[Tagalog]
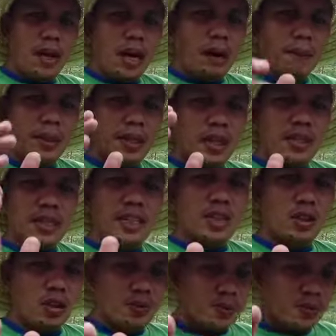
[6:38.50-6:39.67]
ang gagamitin natin
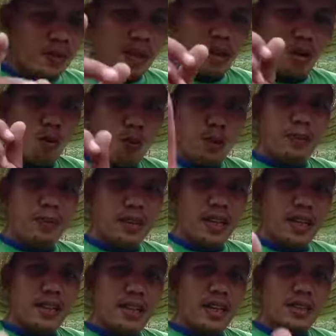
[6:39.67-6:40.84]
dito. Complete
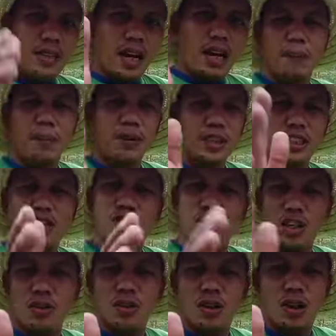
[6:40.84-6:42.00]
fertilizer at saka
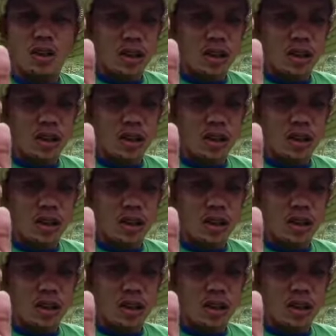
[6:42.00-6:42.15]
4600